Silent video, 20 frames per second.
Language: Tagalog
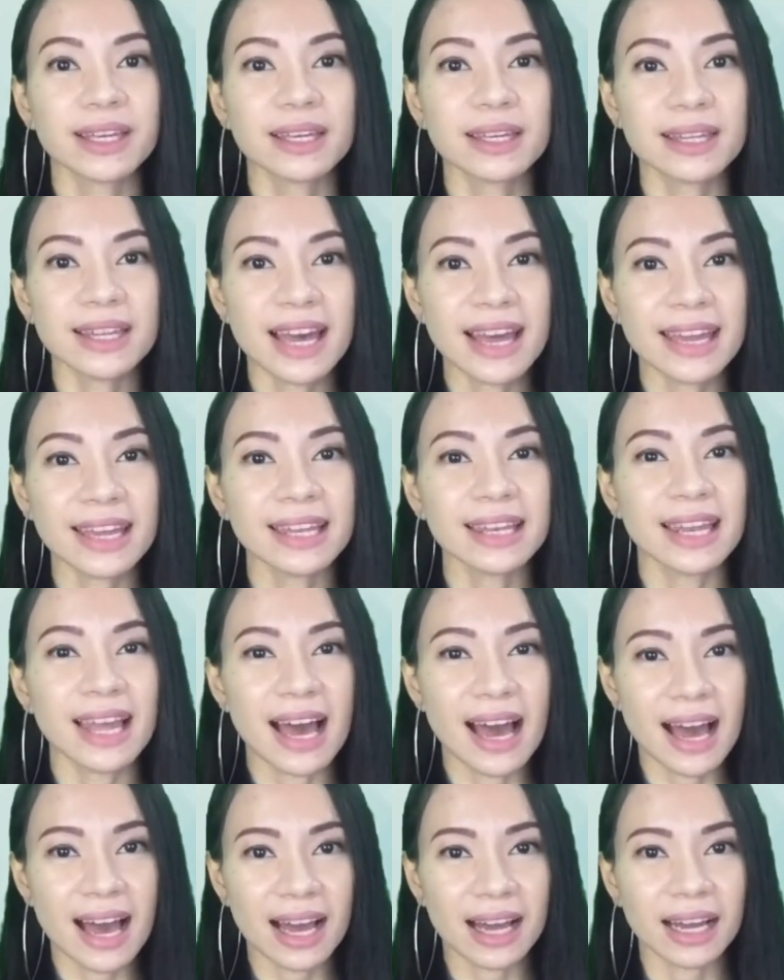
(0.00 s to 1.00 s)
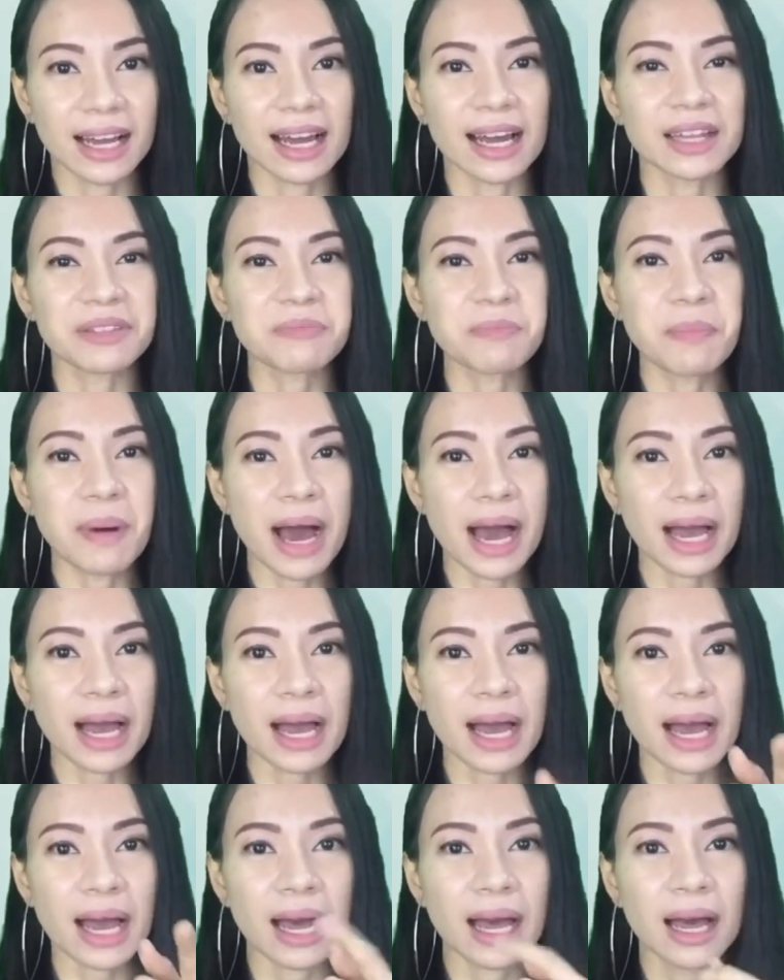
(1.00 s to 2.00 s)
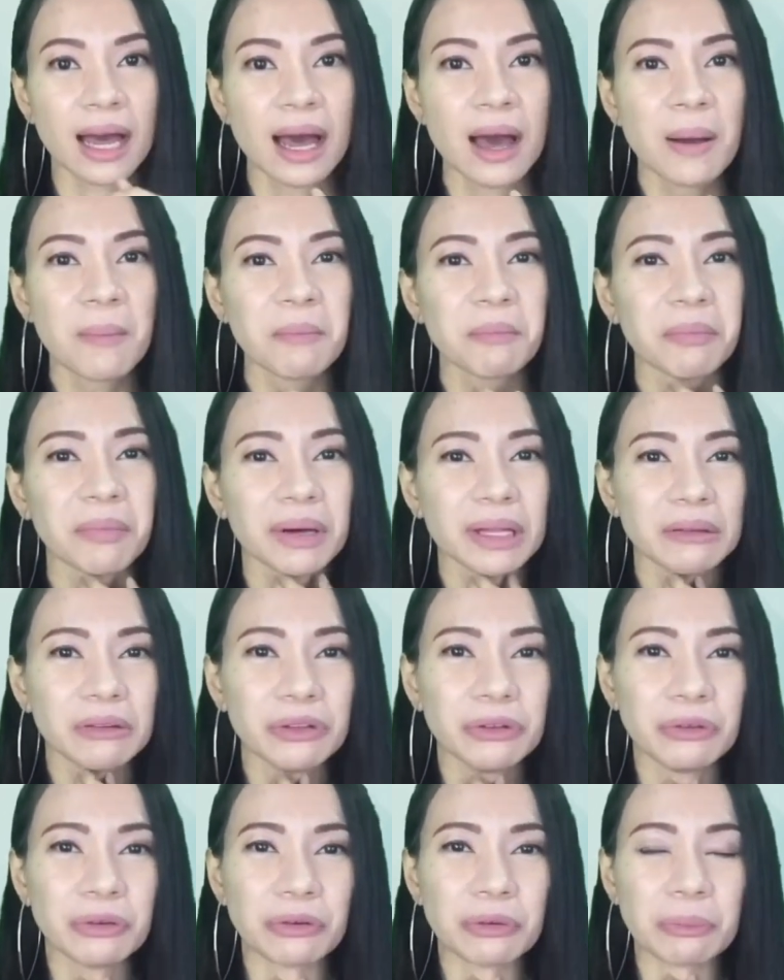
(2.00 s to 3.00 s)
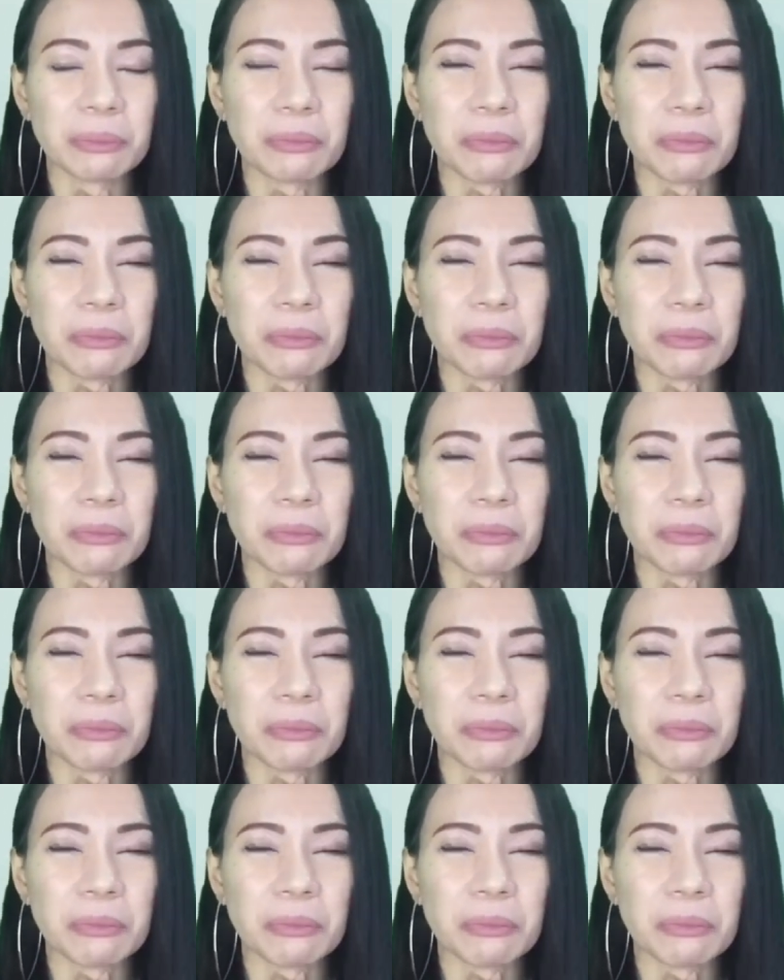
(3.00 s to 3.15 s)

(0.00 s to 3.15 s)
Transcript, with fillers: hinay lang at baka malunok